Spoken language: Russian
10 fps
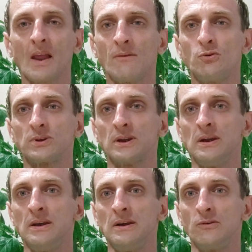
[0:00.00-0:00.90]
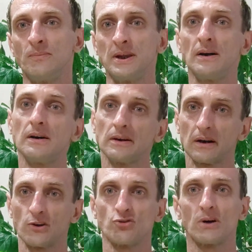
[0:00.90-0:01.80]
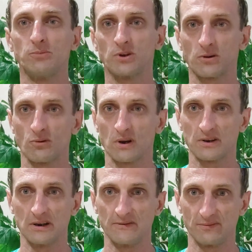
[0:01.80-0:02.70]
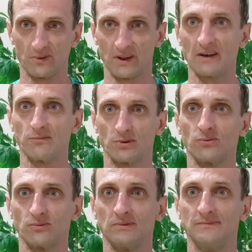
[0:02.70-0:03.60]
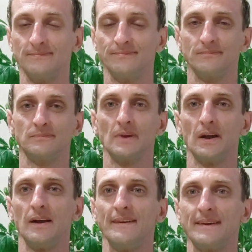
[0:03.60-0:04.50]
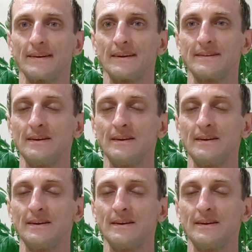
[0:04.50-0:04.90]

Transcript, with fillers: Вот, и у меня хорошо работает только телефон, да, вот, ну, интернет